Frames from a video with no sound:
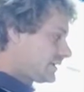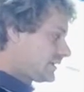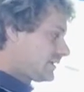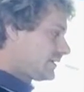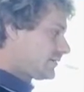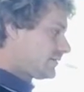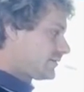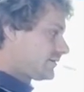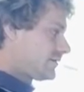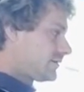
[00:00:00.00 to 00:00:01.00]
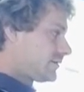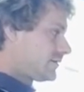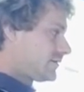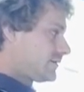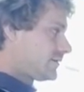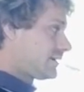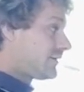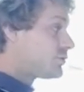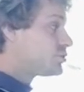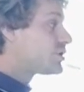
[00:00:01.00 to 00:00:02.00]
Et euh, il
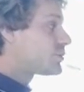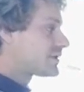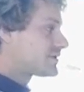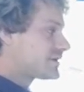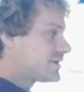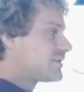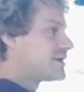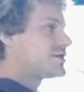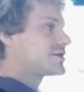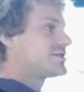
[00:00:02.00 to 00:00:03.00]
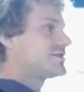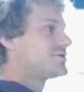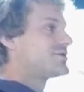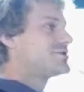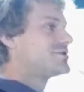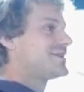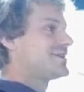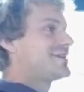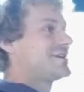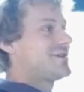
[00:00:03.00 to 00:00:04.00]
y avait plusieurs personnes qui voulaient le chercher, ils ont échoué,
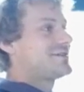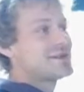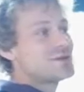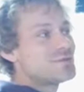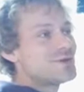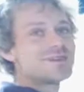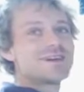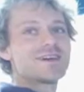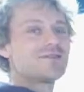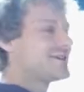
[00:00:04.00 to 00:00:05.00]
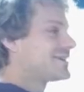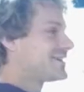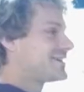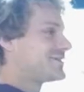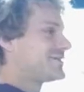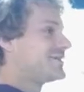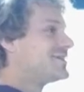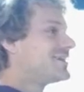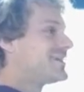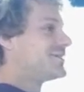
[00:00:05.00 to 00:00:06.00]
et avec des copains, on y est on,
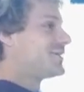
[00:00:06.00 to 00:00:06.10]
on l'a